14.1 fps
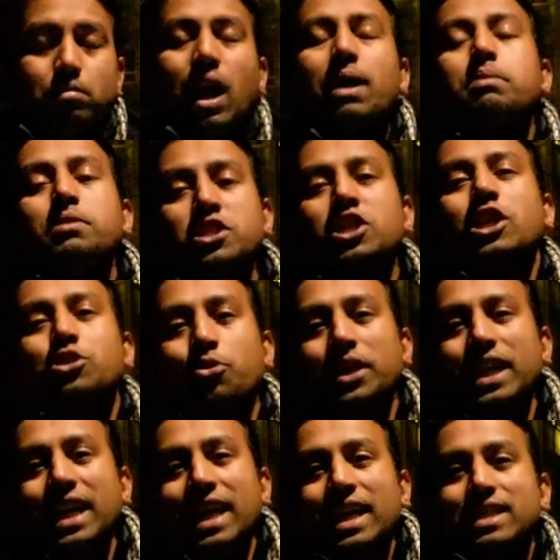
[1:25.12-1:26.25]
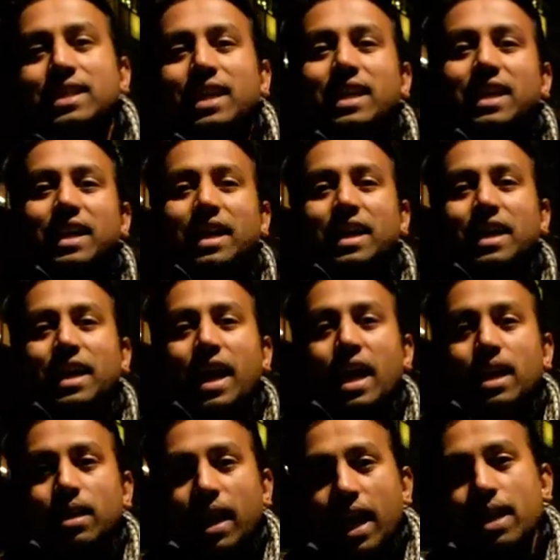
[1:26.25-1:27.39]
আমি বিশ্বাস করি যে
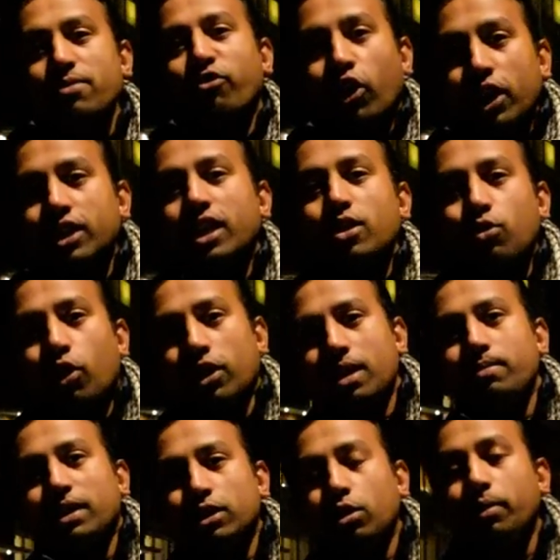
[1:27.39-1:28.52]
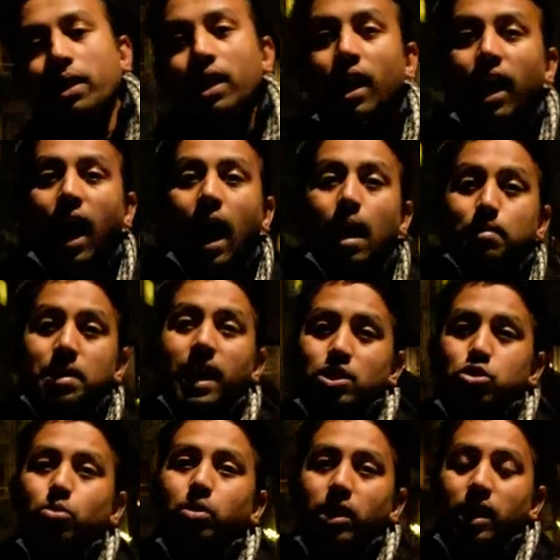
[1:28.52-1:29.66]
এর এই ভলেন্টারি ওয়ার্কের মাধ্যমে আমি
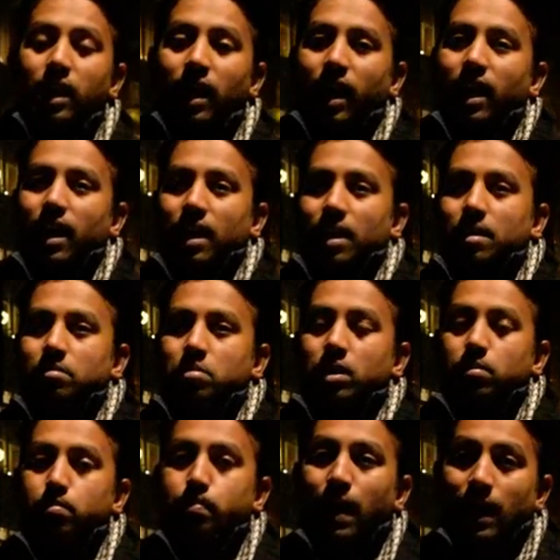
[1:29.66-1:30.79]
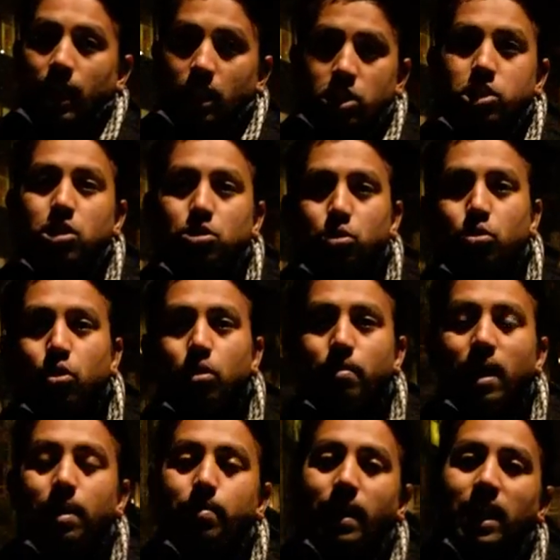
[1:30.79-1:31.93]
একসময় বাংলাদেশের জন্য
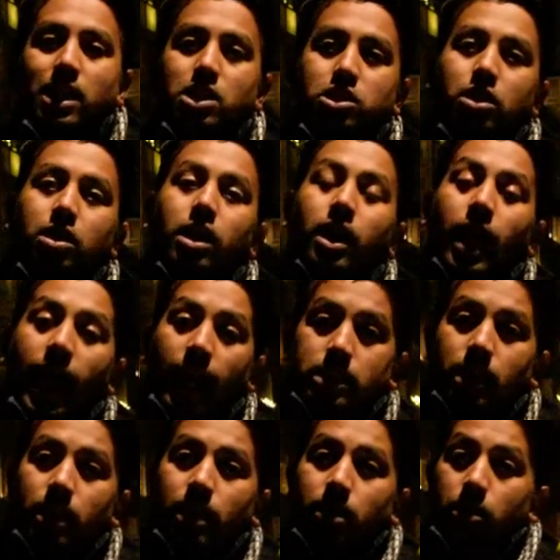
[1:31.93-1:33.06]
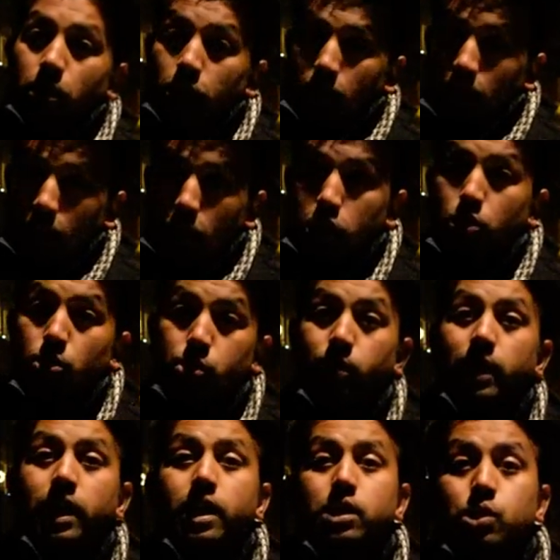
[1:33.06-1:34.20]
বা বাংলাদেশের একটা নির্দিষ্ট
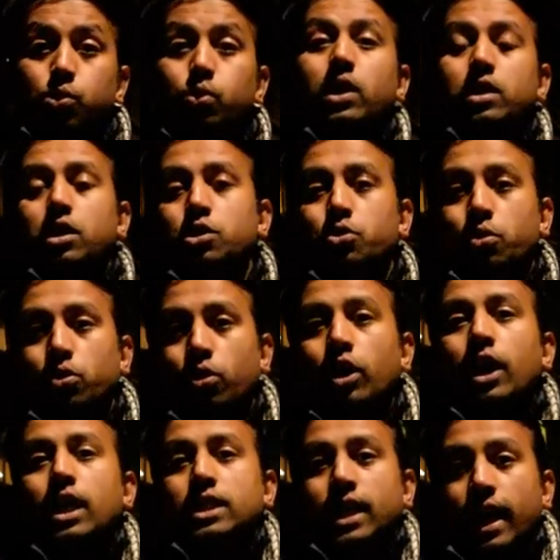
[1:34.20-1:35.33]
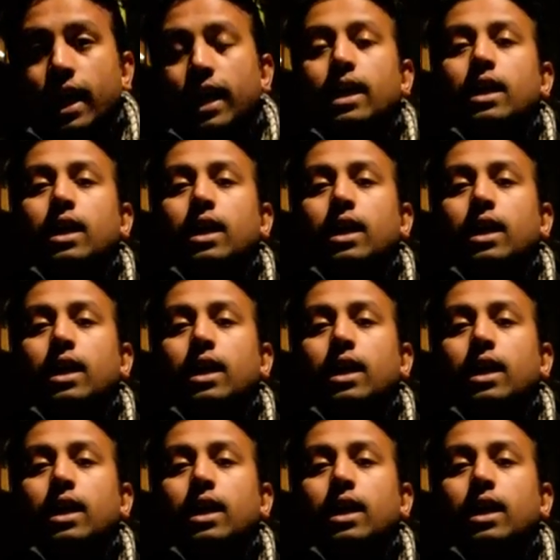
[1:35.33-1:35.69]
শ্রেণীর স্টুডেন্টদের জন্য যারা